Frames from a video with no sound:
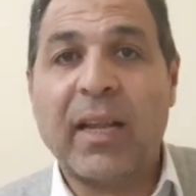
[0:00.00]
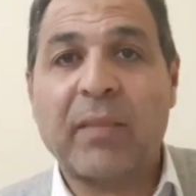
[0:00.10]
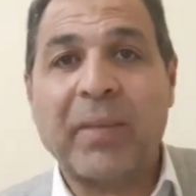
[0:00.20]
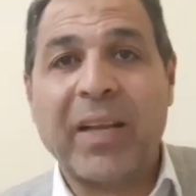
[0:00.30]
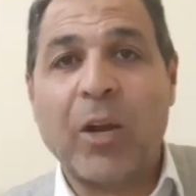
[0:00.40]
انا
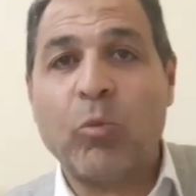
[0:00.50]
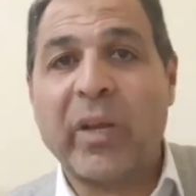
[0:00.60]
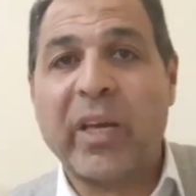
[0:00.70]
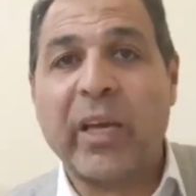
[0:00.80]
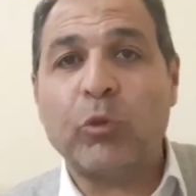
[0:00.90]
اتمنى لهم
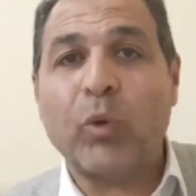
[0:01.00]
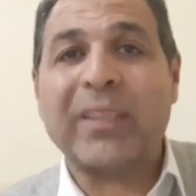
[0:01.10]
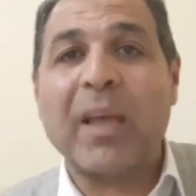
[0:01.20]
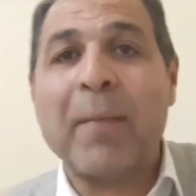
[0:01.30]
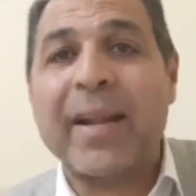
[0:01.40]
الخير
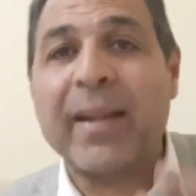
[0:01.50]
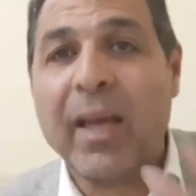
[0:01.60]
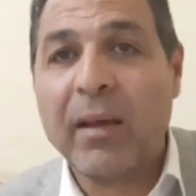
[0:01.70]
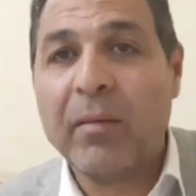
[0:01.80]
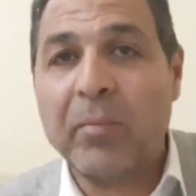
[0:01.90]

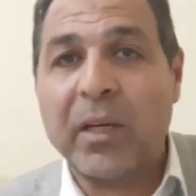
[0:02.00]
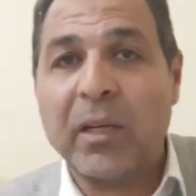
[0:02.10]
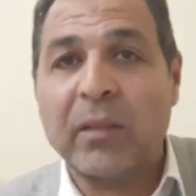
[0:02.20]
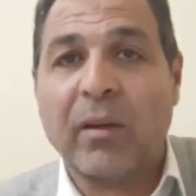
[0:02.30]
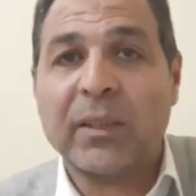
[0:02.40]
واتمنى من
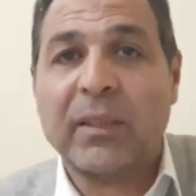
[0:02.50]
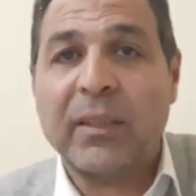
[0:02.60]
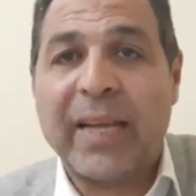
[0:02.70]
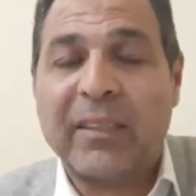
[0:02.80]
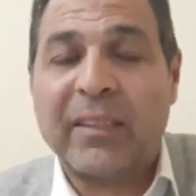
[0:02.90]
اداره
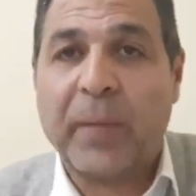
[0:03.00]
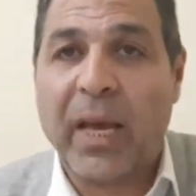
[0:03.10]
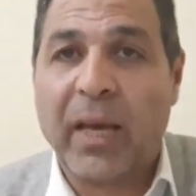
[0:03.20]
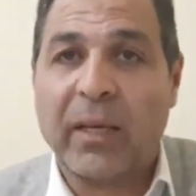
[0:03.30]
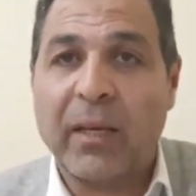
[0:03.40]
النادي
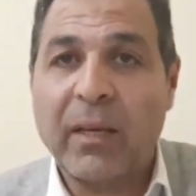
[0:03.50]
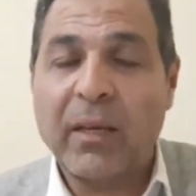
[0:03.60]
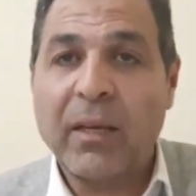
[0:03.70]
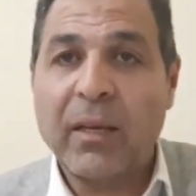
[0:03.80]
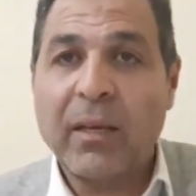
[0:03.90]
بتاعي
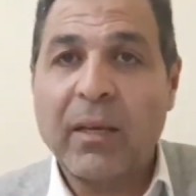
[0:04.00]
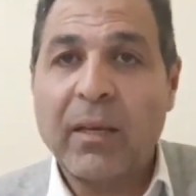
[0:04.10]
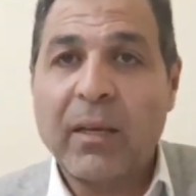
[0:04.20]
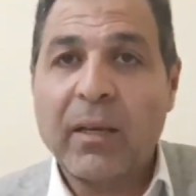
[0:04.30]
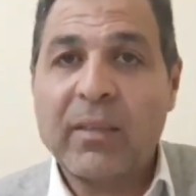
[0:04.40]

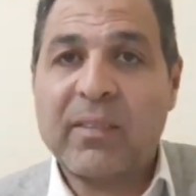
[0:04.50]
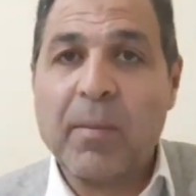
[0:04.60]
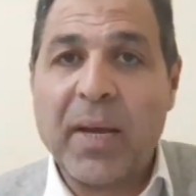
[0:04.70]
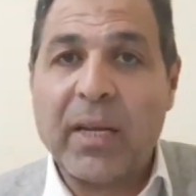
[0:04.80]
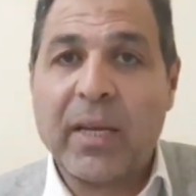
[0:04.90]

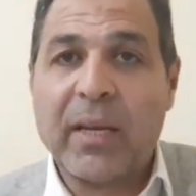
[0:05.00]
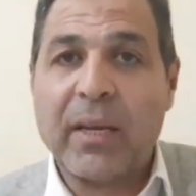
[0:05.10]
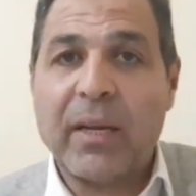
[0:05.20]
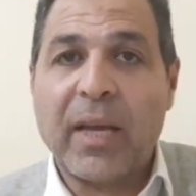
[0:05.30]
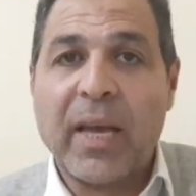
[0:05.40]
الزمالك
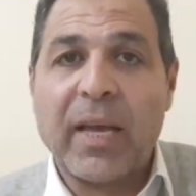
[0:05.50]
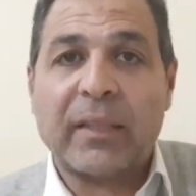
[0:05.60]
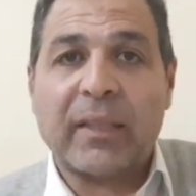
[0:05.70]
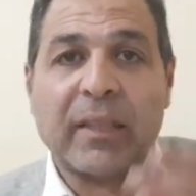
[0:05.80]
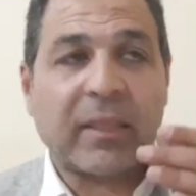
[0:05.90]
ان هي
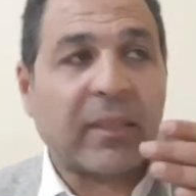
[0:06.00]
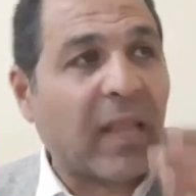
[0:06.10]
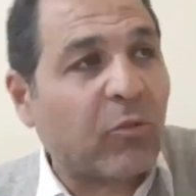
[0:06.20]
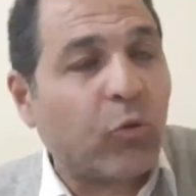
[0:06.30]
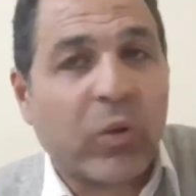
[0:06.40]

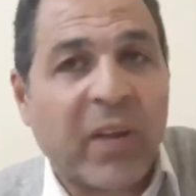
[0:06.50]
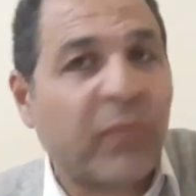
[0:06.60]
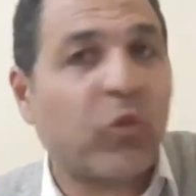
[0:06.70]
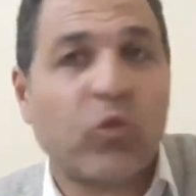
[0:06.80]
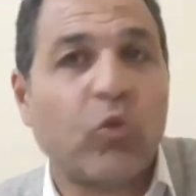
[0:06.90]
تسلك
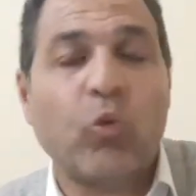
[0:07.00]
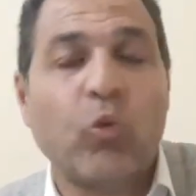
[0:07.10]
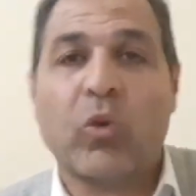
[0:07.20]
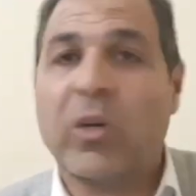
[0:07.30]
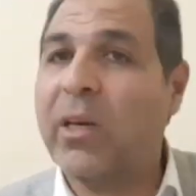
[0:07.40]
نفس
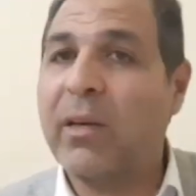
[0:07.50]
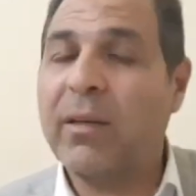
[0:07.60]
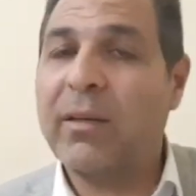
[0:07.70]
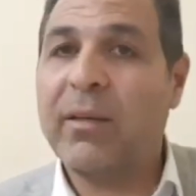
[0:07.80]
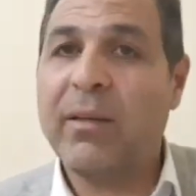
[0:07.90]
السلوك
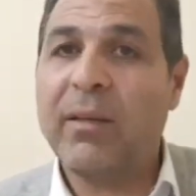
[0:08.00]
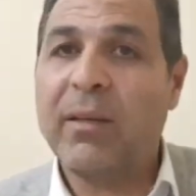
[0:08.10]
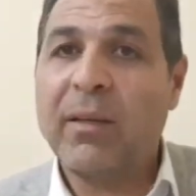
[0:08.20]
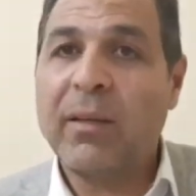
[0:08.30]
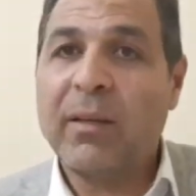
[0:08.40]

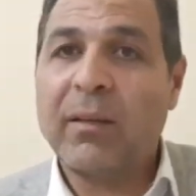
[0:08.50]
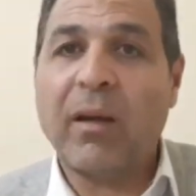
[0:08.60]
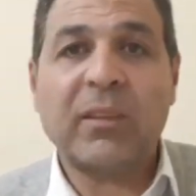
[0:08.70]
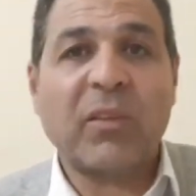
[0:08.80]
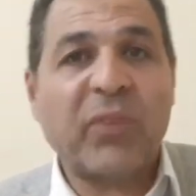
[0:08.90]

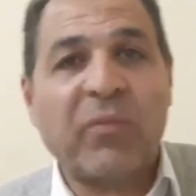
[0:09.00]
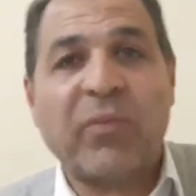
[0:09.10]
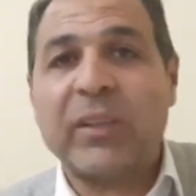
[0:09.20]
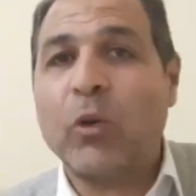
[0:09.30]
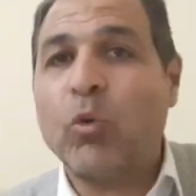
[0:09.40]
النهارده فين
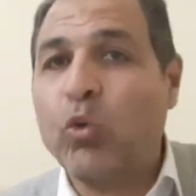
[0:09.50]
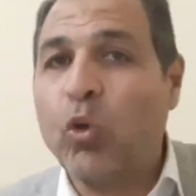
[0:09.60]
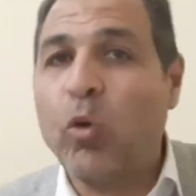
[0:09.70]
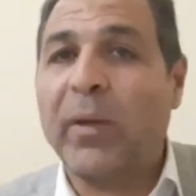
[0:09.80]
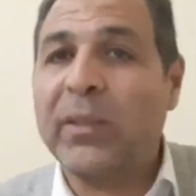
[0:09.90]
فرع
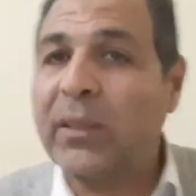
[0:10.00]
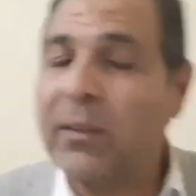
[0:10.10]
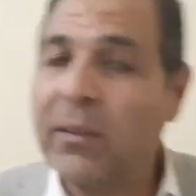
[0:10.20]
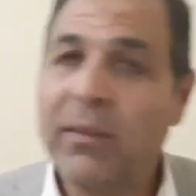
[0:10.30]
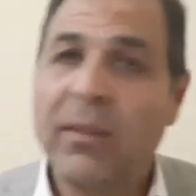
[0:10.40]
اكتوبر
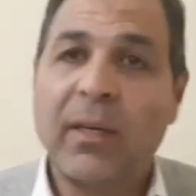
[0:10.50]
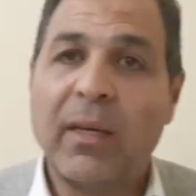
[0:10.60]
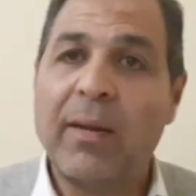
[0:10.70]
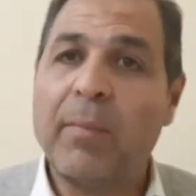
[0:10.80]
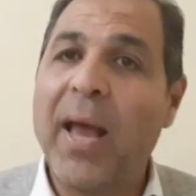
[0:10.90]

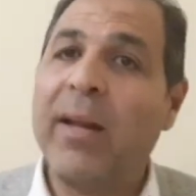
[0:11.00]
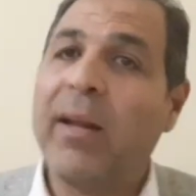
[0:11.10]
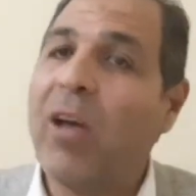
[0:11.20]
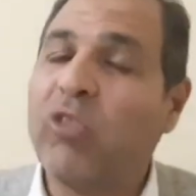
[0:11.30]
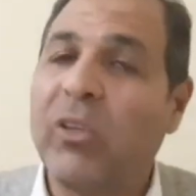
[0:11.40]
اللي بقى
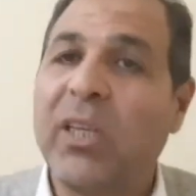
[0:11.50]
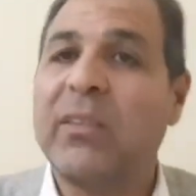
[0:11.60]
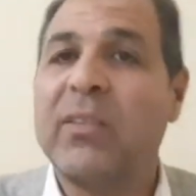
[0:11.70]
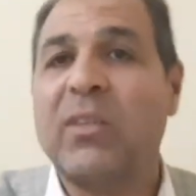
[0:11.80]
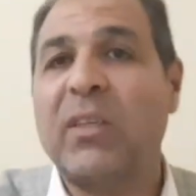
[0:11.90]
لنا
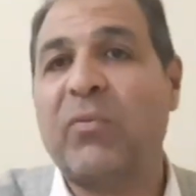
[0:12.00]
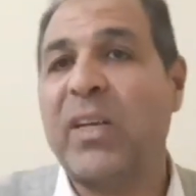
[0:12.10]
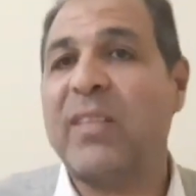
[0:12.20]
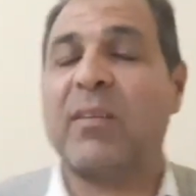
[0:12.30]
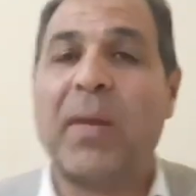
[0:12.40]
عشرات السنين في
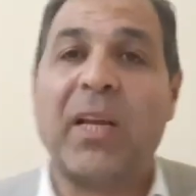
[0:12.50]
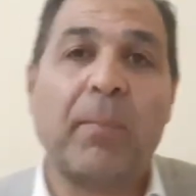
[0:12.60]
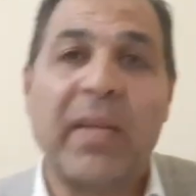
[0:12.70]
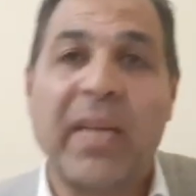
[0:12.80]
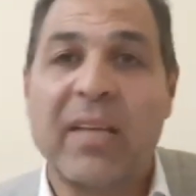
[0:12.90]
نادي الزمالك
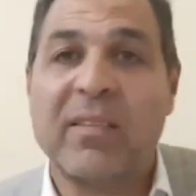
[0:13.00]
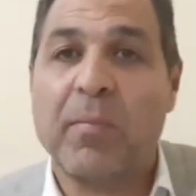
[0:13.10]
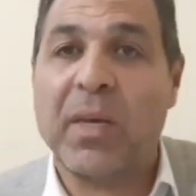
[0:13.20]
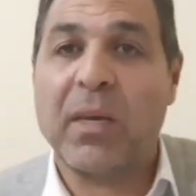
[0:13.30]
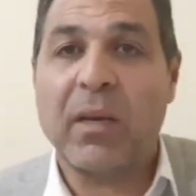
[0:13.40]
بالنادي
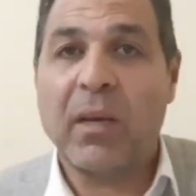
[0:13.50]
بيه